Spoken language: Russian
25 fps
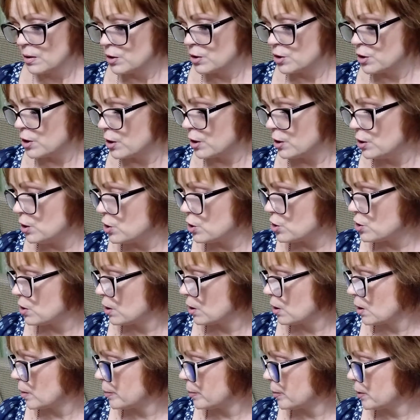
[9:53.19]

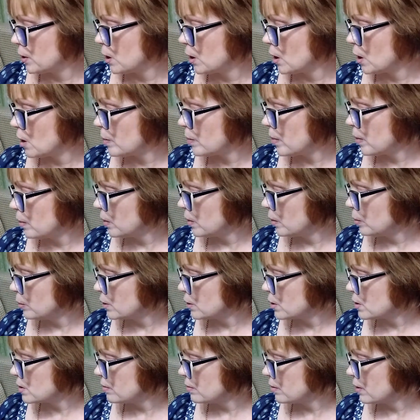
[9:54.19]
Черничный капкейк, по-моему,
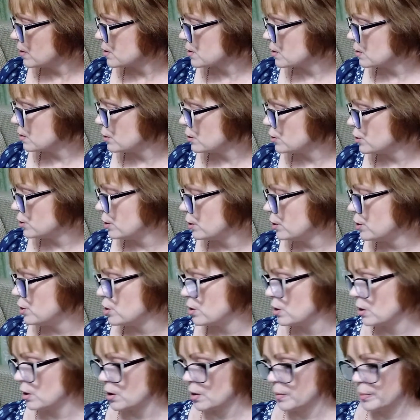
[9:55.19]
называется. Да,
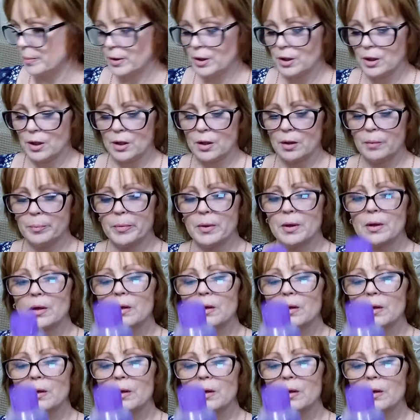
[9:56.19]
черничный капкейк.